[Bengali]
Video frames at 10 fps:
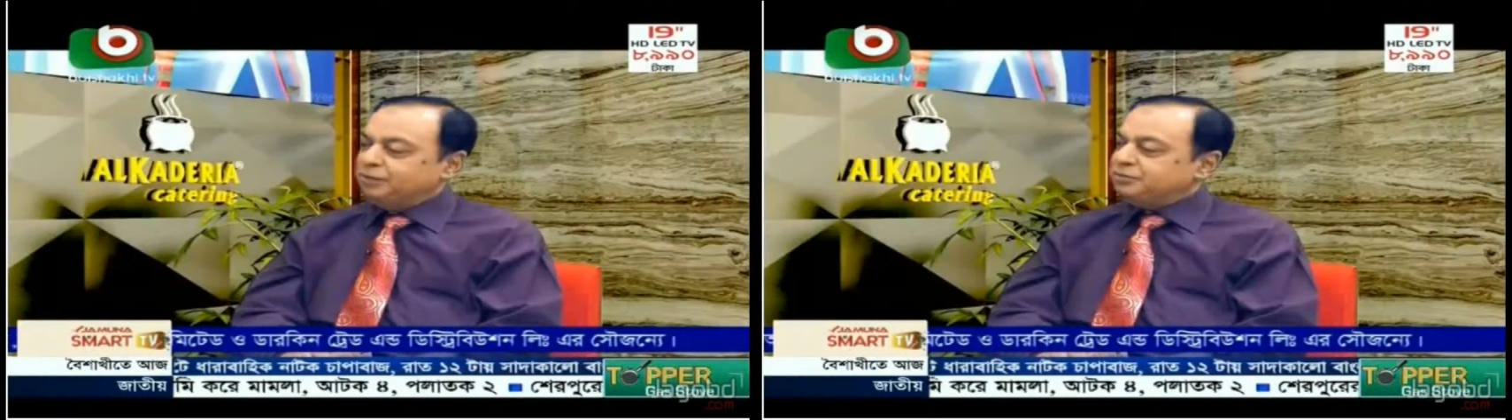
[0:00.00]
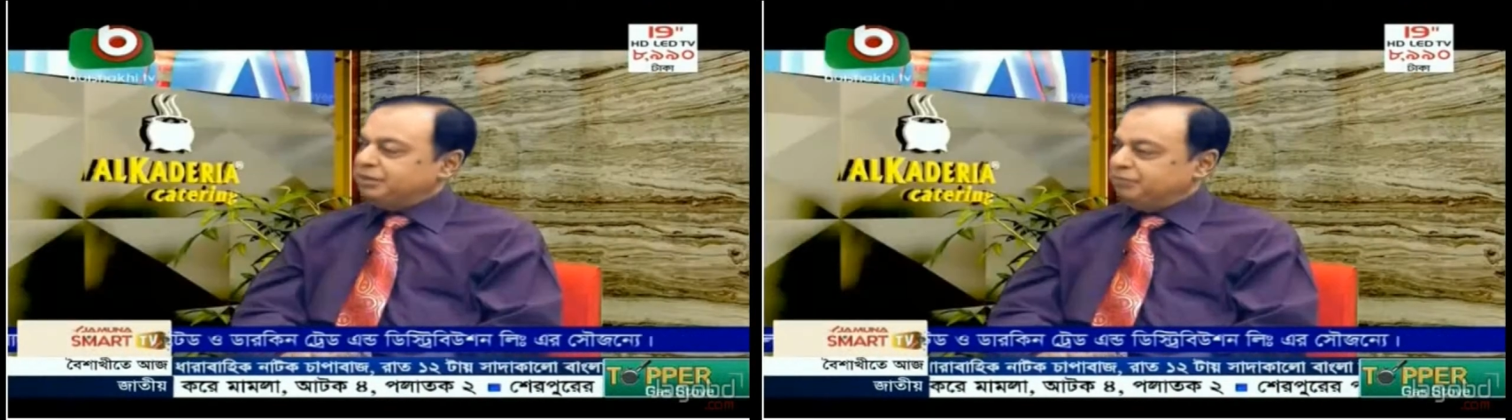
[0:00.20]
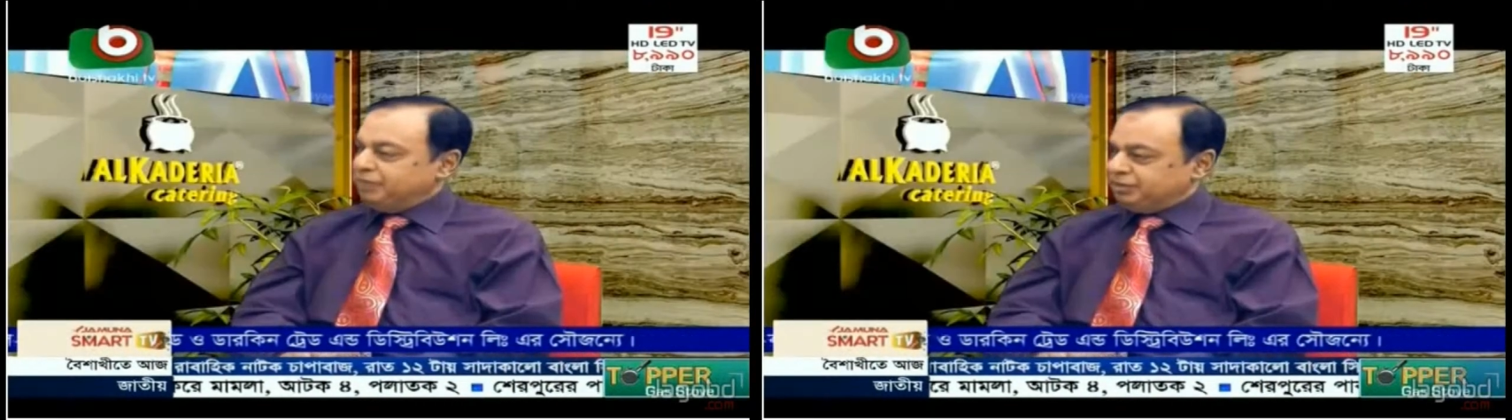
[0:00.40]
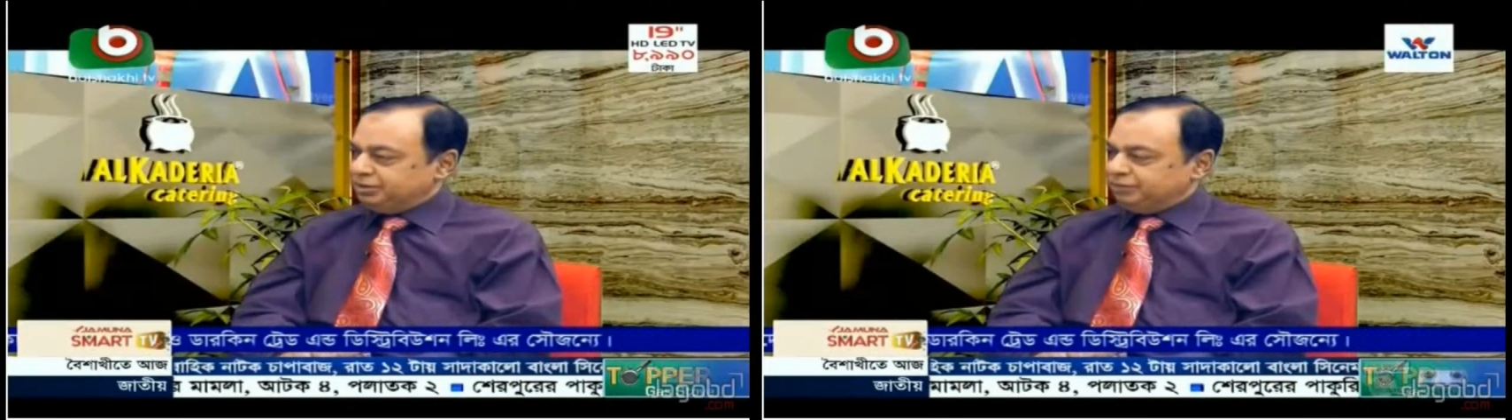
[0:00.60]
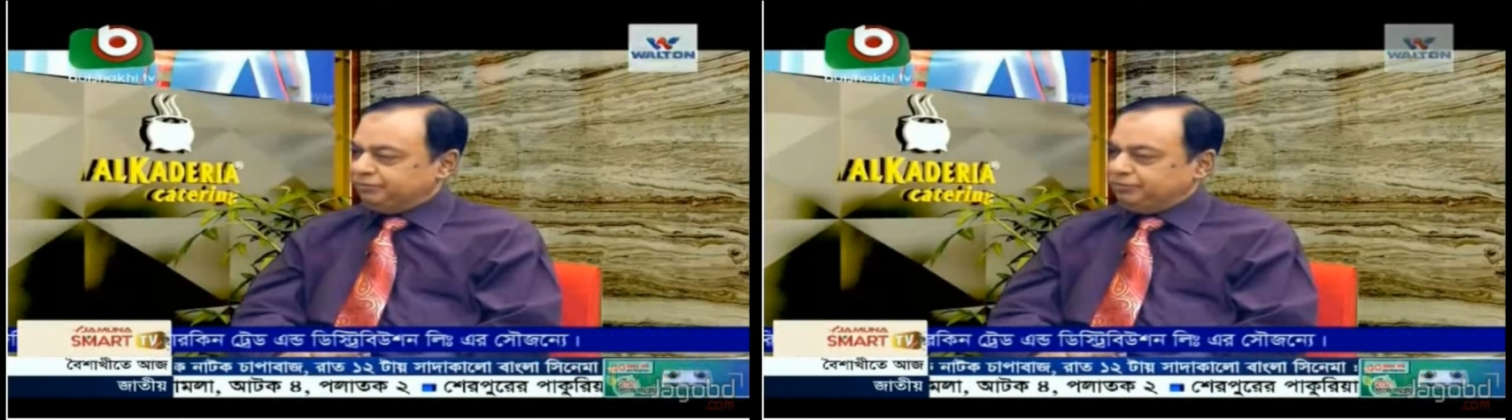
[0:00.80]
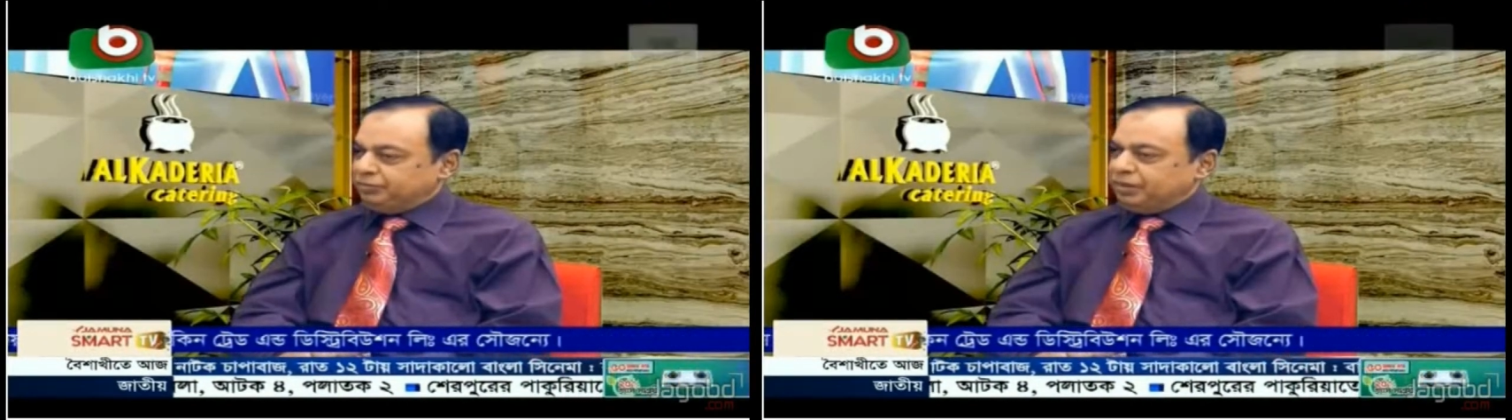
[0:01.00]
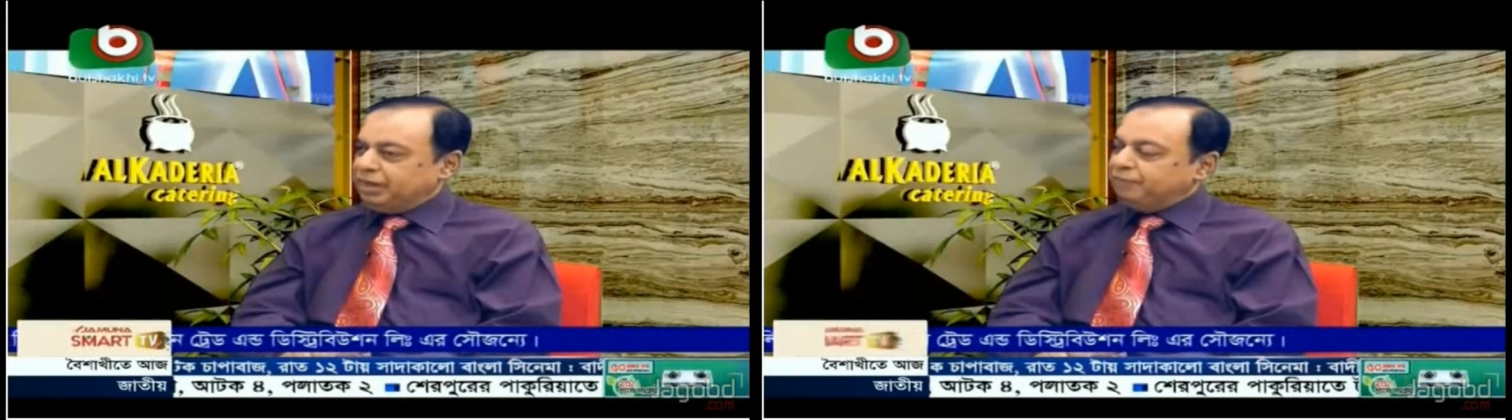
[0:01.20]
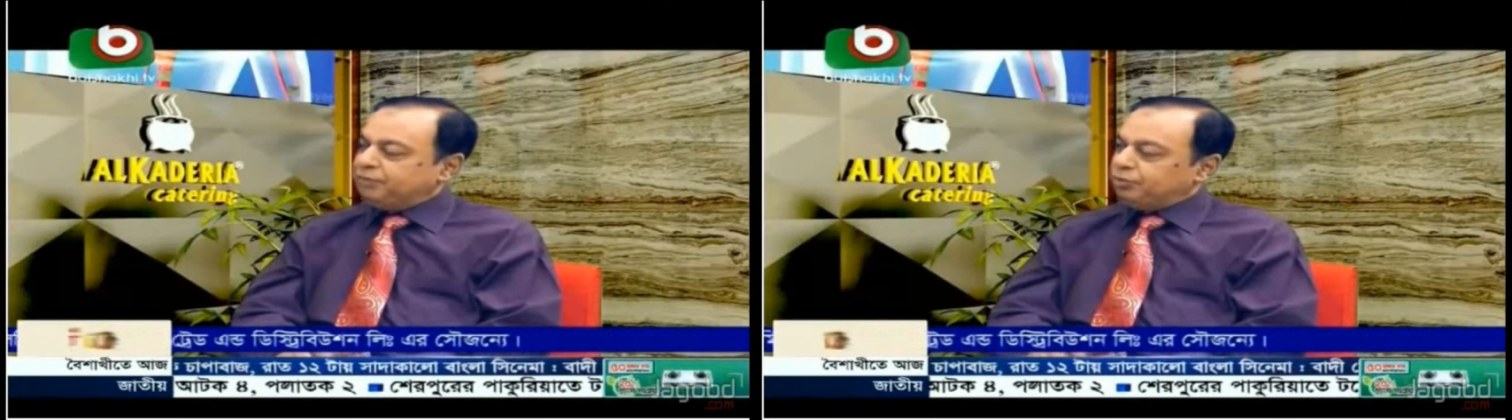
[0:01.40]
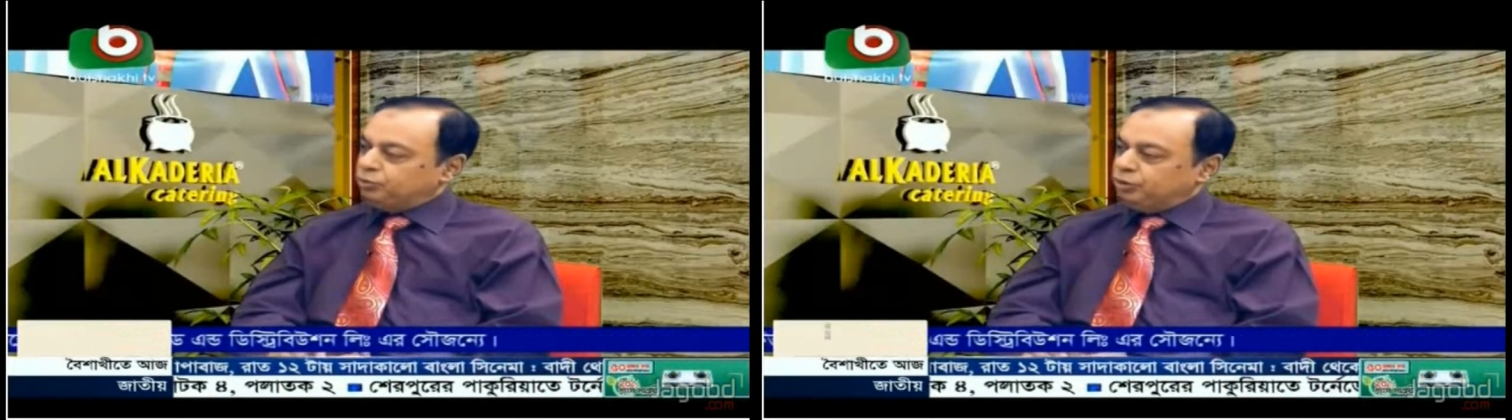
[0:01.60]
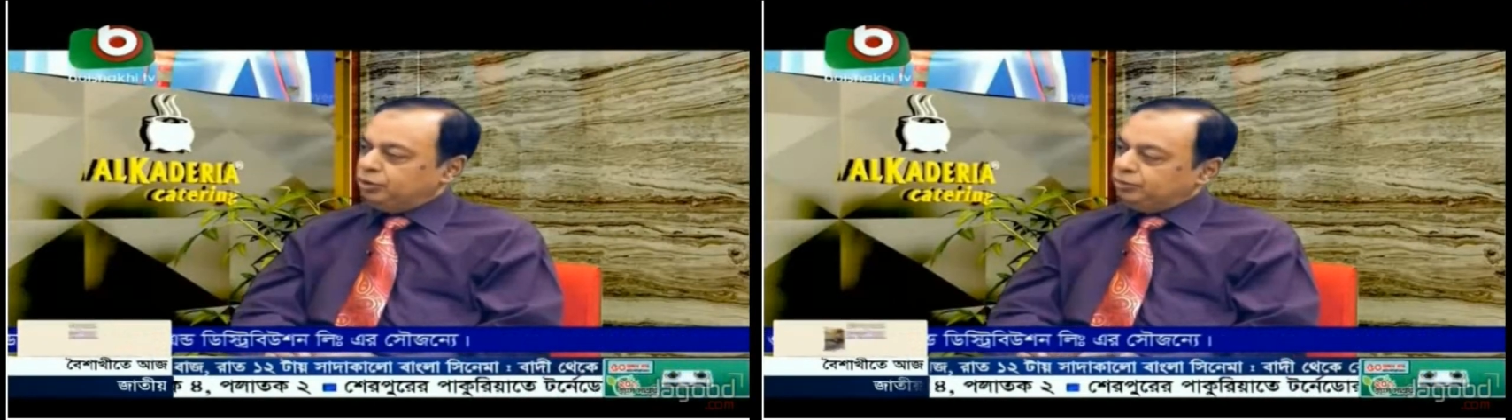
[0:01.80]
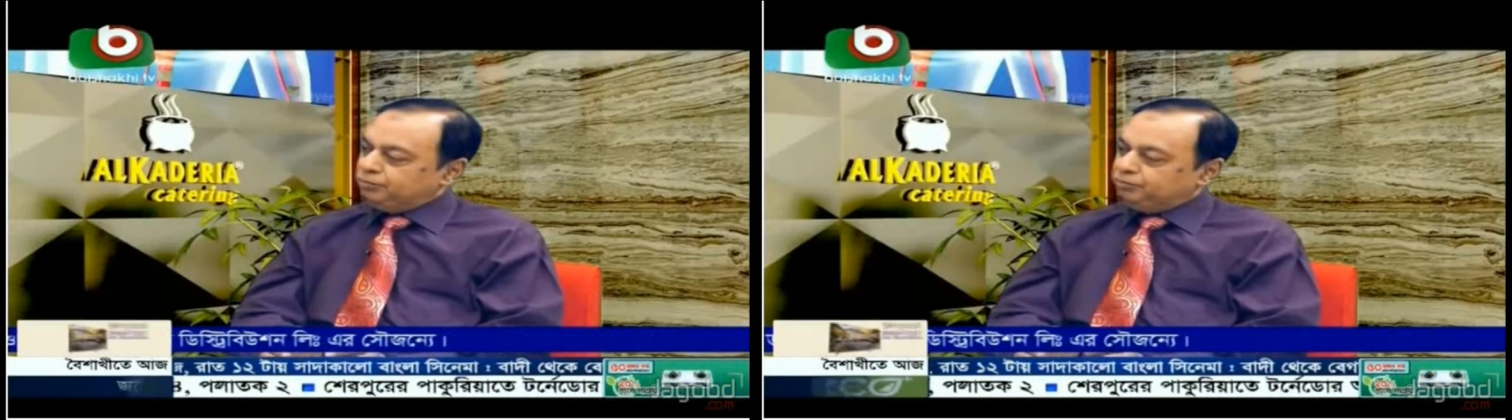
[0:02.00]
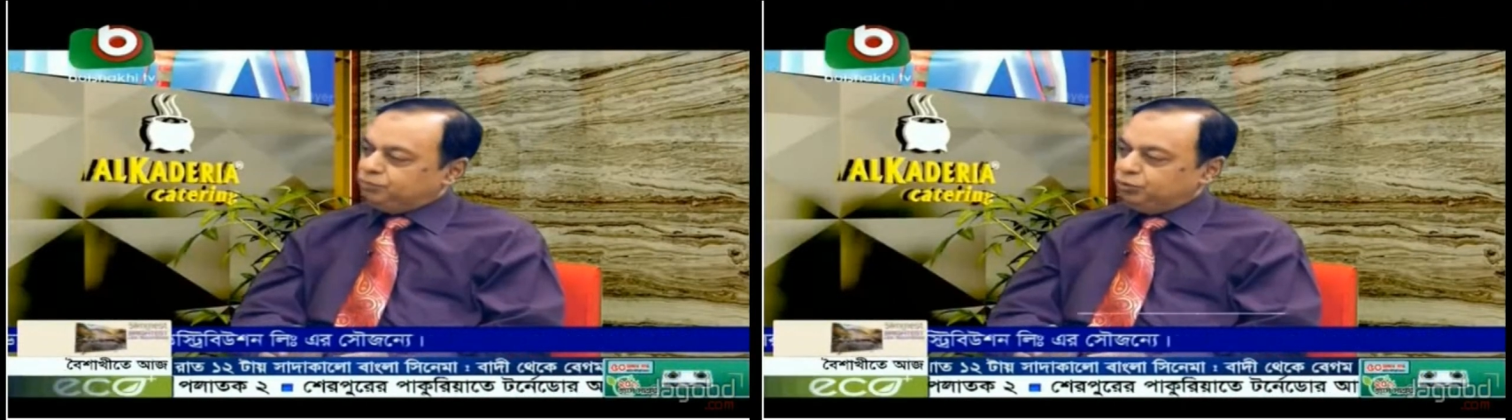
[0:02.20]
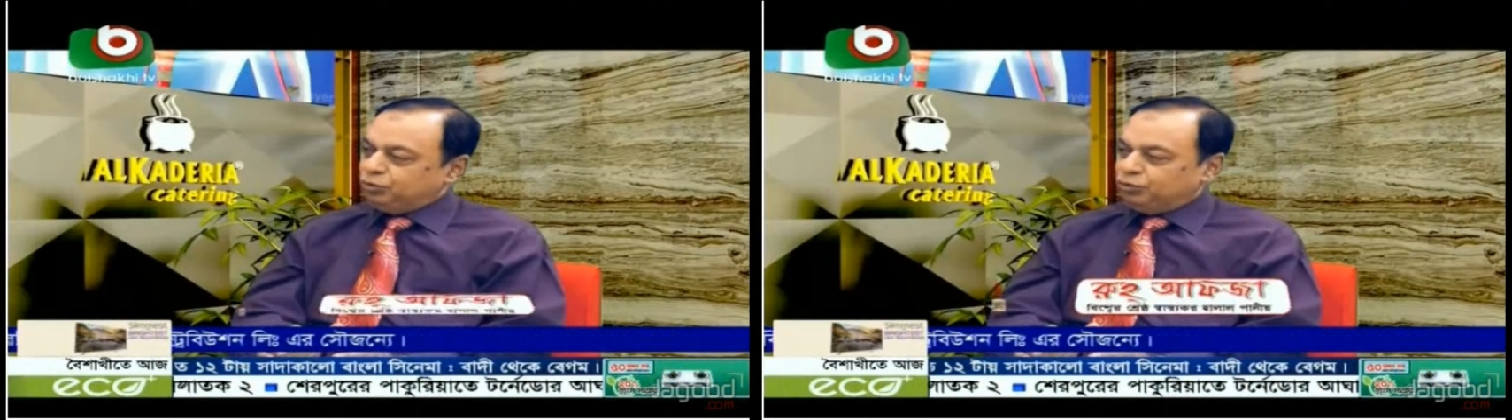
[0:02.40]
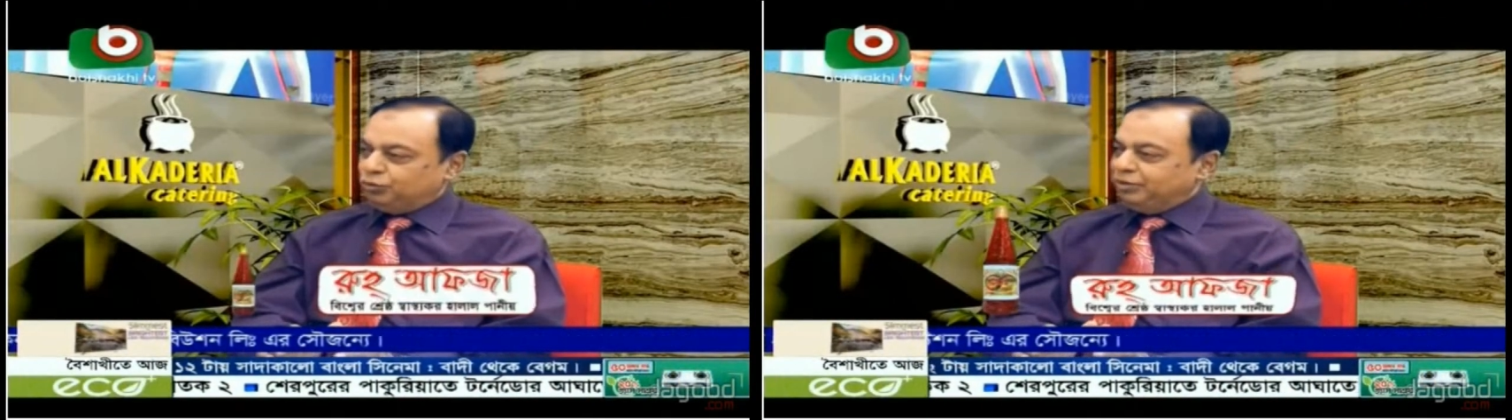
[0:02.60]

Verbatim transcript: রমজান মাস আমরা তো পুরো